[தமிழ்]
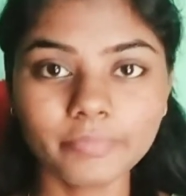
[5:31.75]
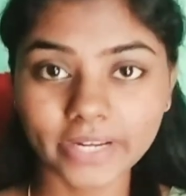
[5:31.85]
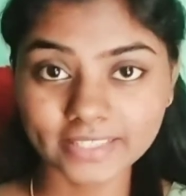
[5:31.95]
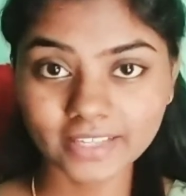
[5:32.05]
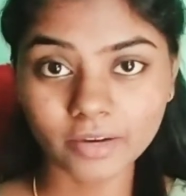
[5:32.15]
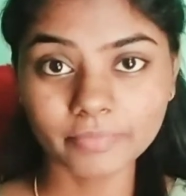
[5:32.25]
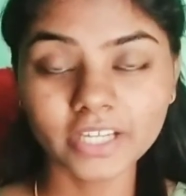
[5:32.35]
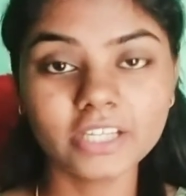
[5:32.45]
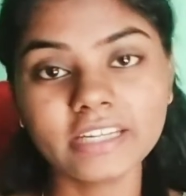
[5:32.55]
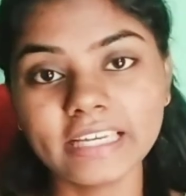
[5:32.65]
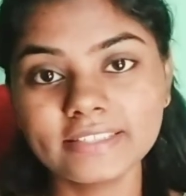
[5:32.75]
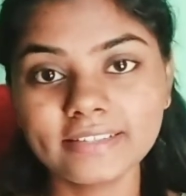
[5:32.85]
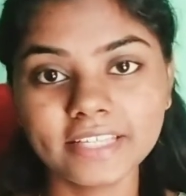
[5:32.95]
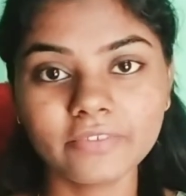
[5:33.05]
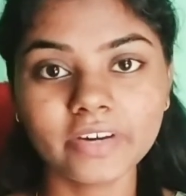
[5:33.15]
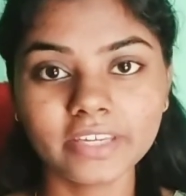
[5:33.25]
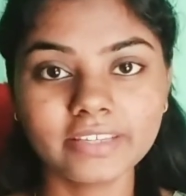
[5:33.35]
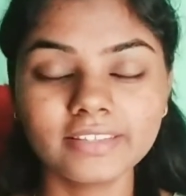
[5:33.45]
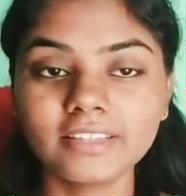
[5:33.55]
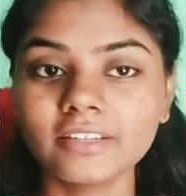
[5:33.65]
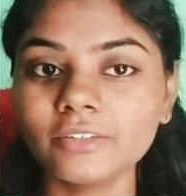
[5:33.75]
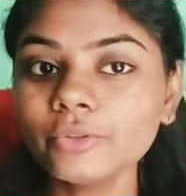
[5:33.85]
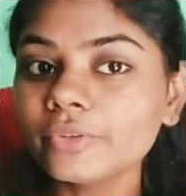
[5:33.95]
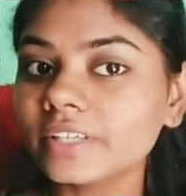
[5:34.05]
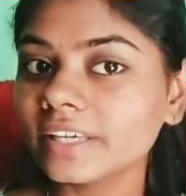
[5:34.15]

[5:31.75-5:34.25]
ப்ரைஸ் கம்மியான ரேஞ்சில் நீங்கள் வாங்கியிருந்தீங்கனாலும்